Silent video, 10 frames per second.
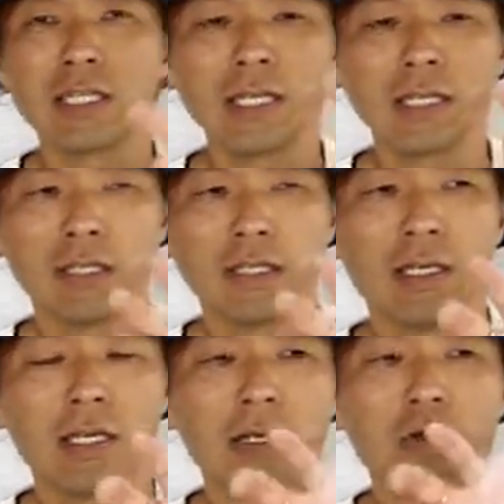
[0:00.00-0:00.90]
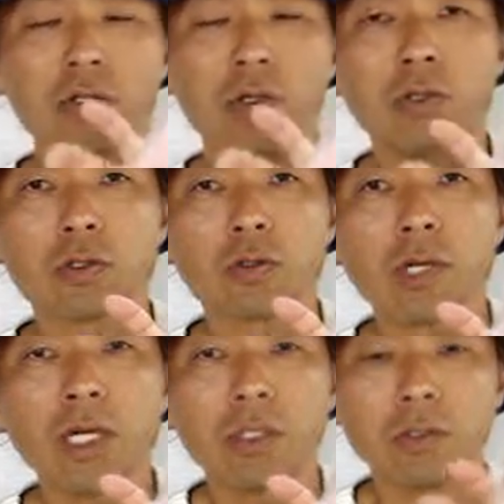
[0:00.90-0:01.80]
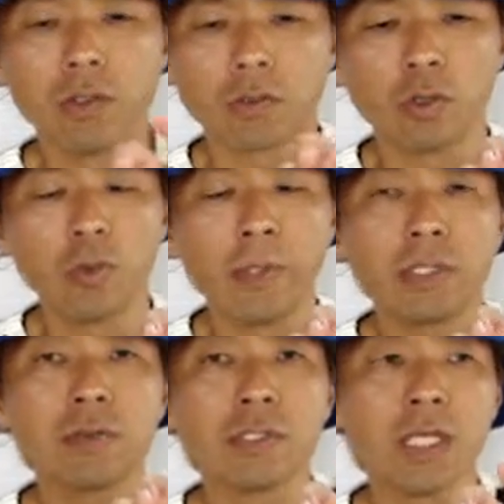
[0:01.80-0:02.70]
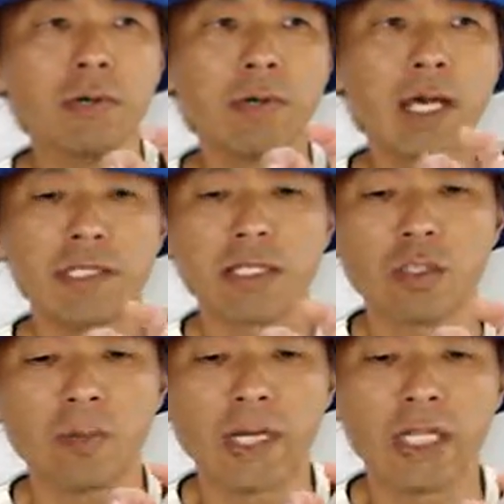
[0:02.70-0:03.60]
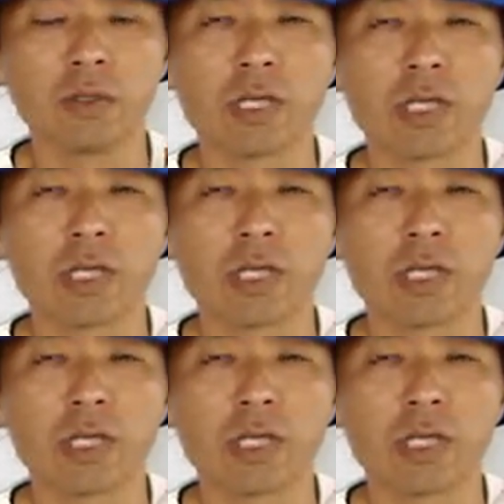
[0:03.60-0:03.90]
すねこの外側の透明の風船はジャストマリードの